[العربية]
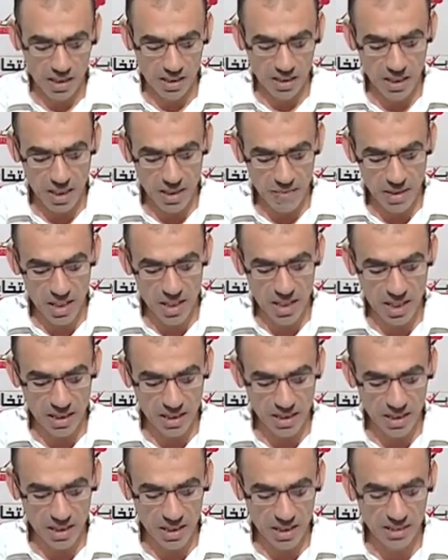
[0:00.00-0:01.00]
كما
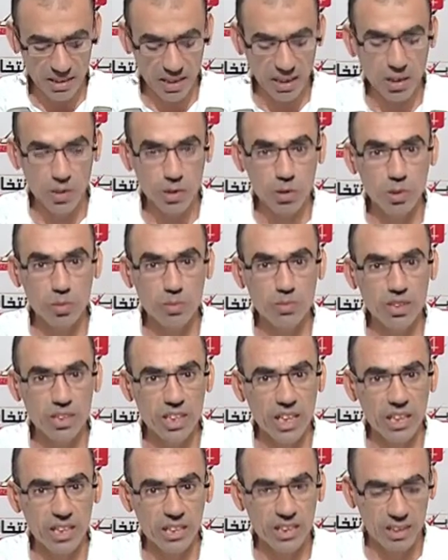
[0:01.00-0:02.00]
أننا سنقوم
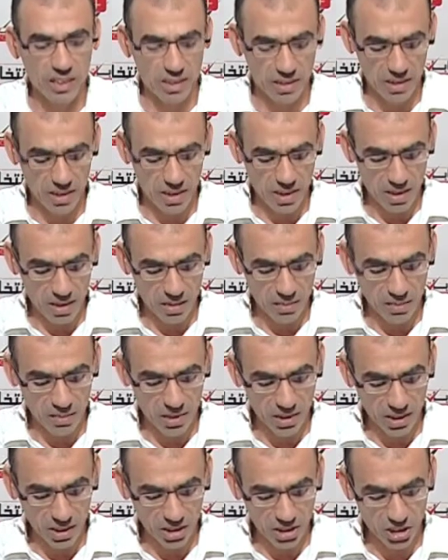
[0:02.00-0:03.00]
مجاهدين
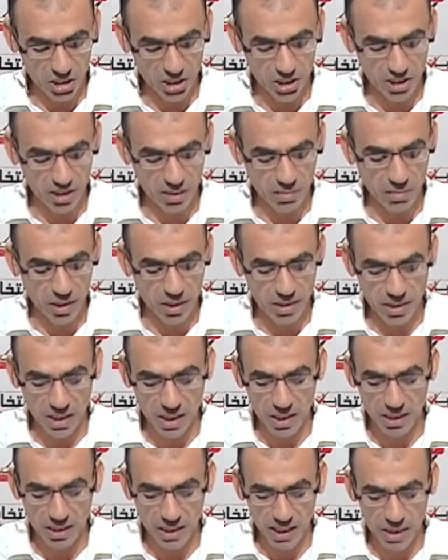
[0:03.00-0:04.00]
بتنشيط
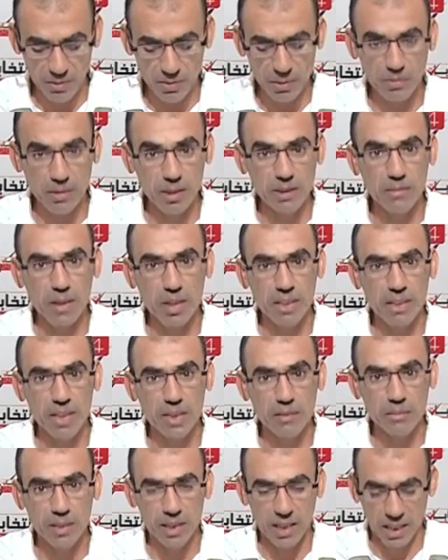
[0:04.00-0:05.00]
مطار جابس مطماطة
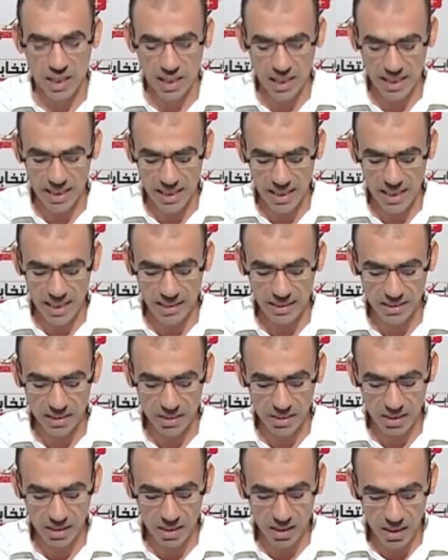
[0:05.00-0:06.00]

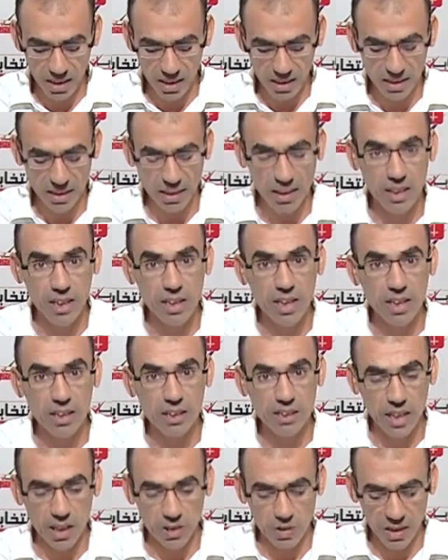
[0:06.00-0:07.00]
برحلات قارة
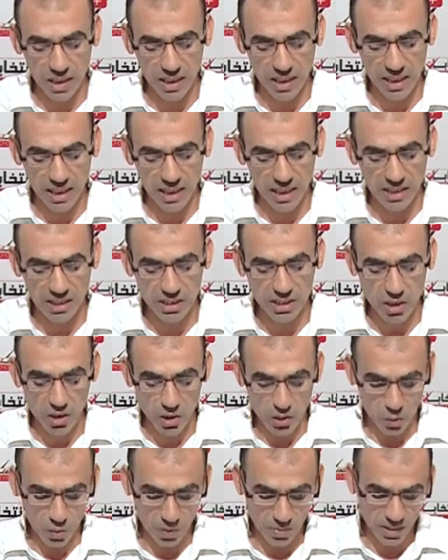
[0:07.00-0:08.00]
نحو الخارج
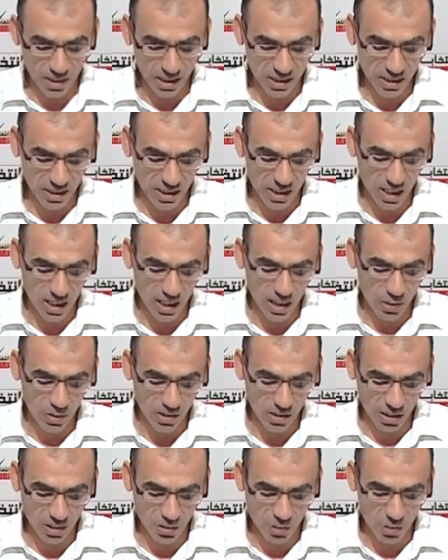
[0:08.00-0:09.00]
وبإصلاح
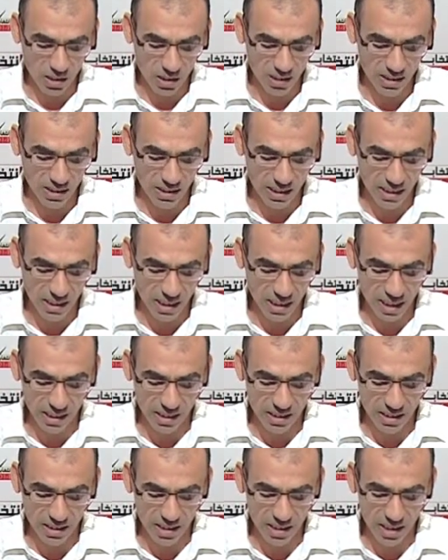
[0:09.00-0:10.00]
وتطوير السكة
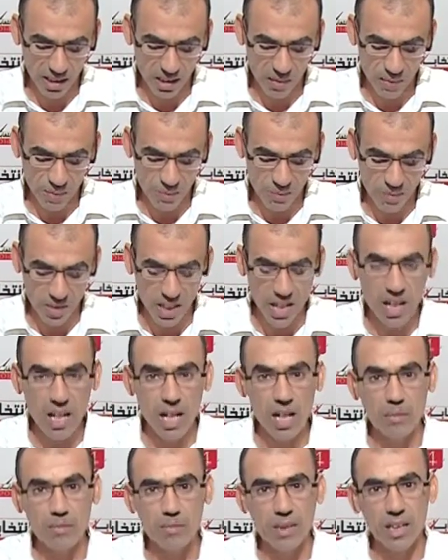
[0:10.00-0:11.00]
الحديدية
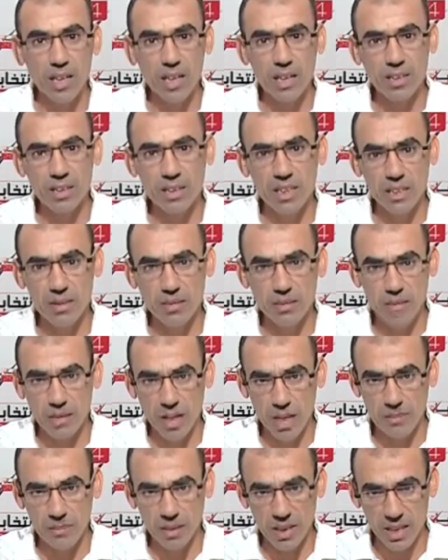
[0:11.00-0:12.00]
أبناء,
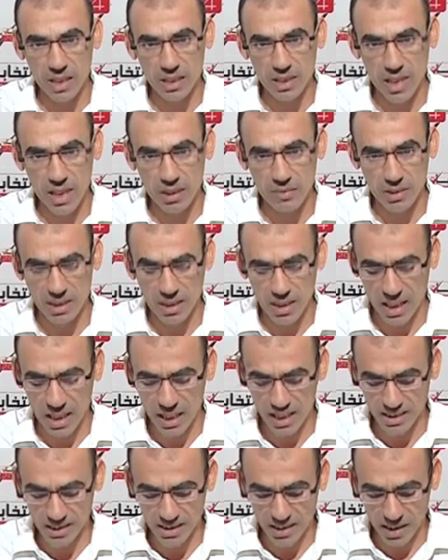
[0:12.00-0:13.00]
أبناء جيبس
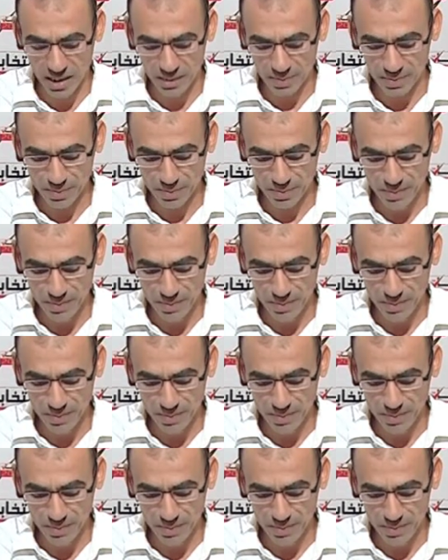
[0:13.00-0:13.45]
الأعزاء